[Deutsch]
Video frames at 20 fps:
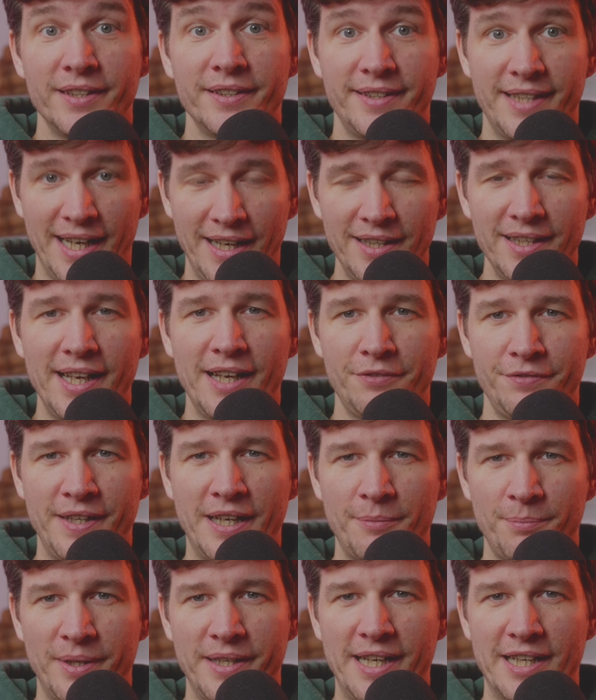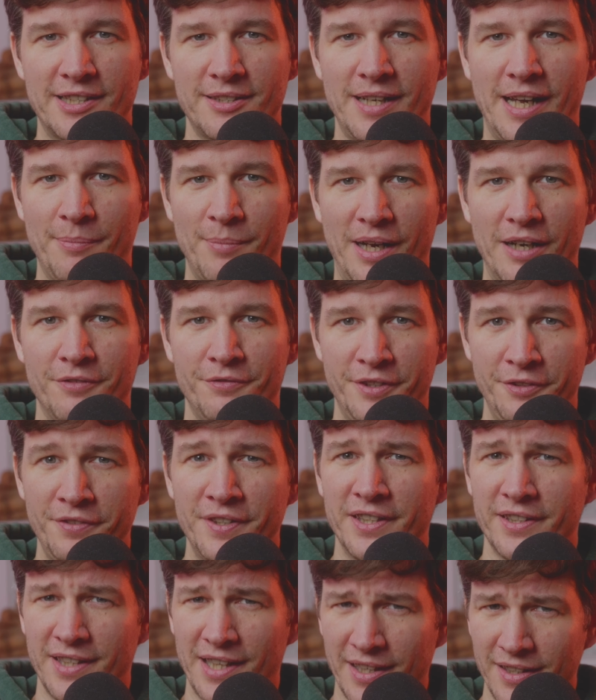Da erfährt man erst einmal, wie
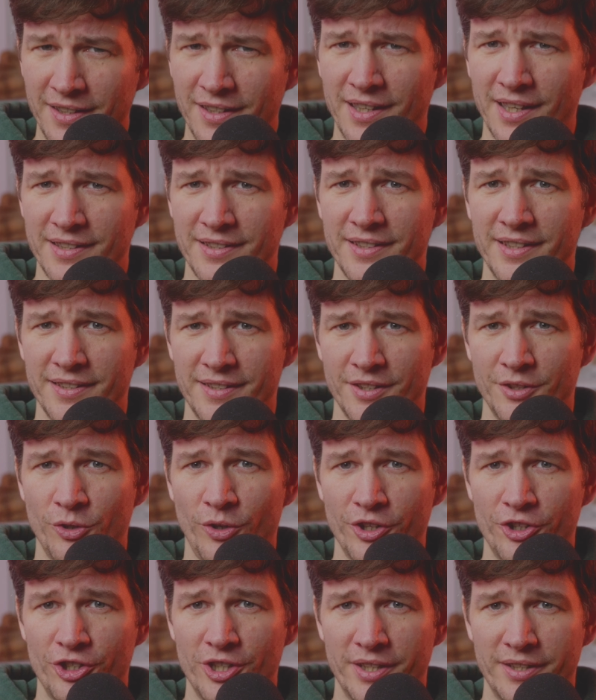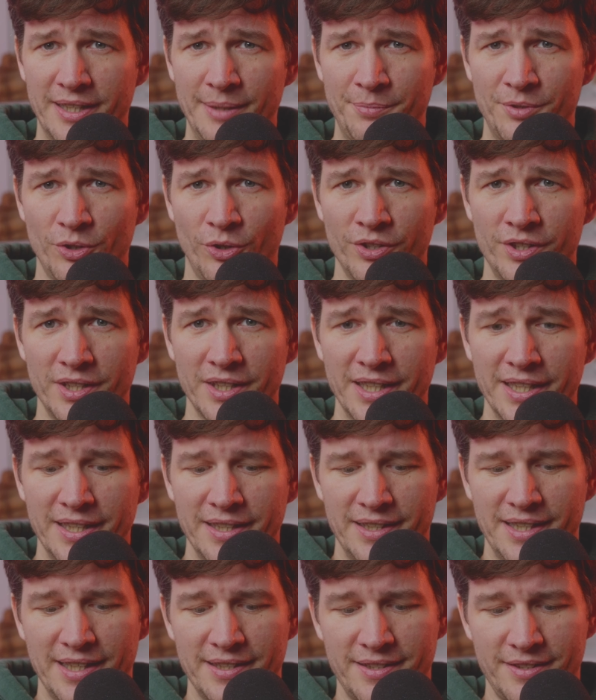viele Krankenkassen es in Deutschland gibt und
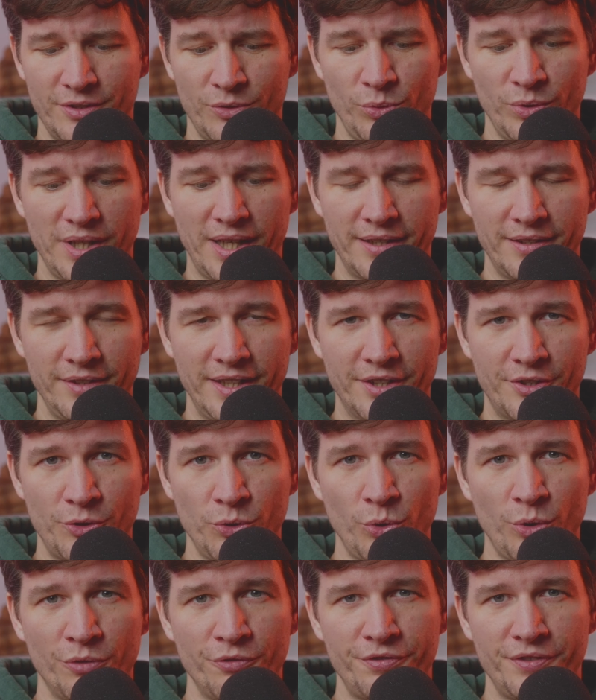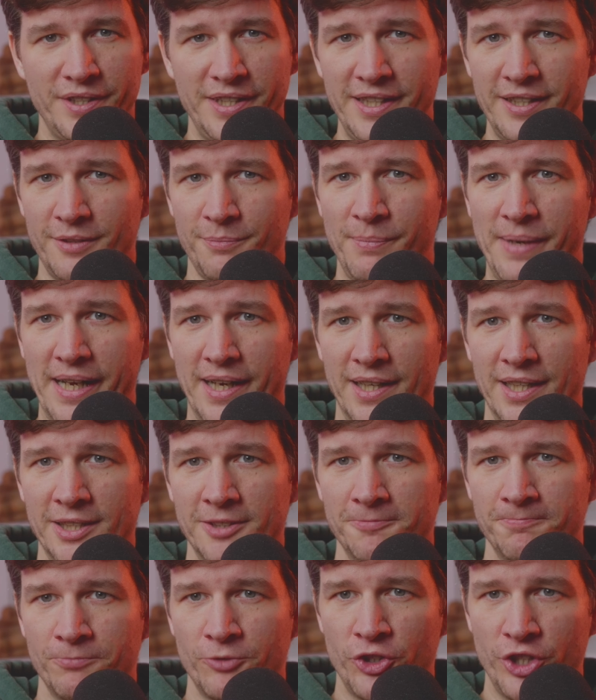dass du dann in Zukunft nicht
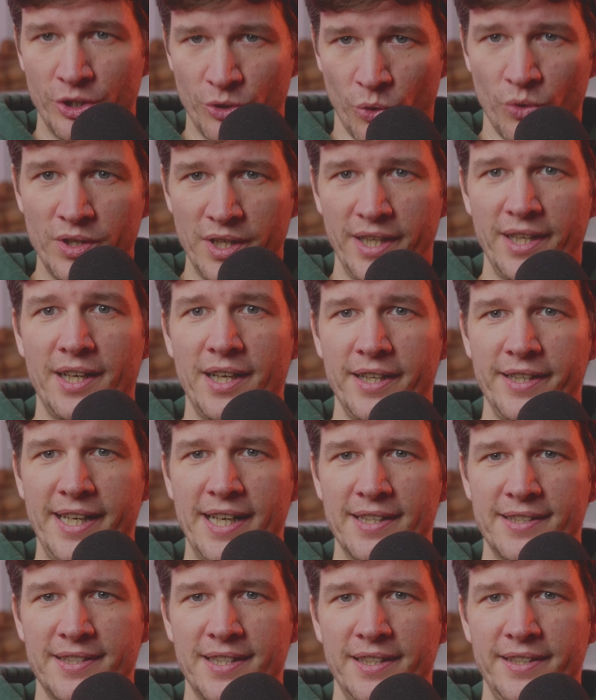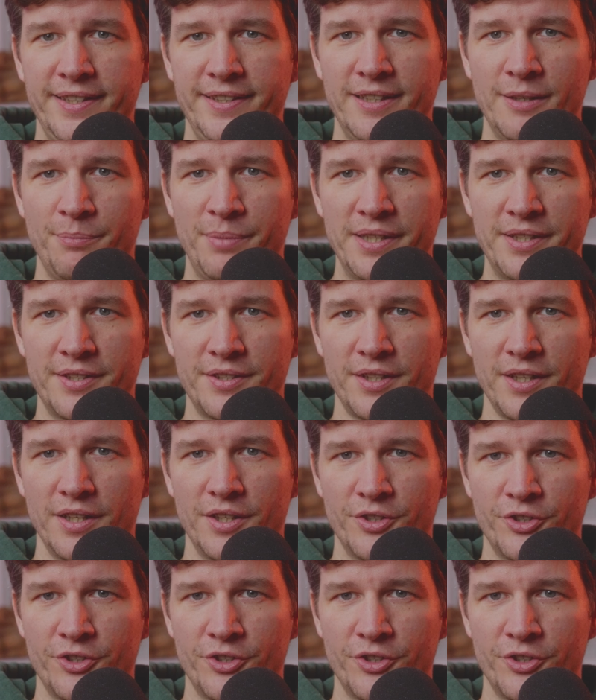mehr Qigong-Lehrer in erster Linie bist,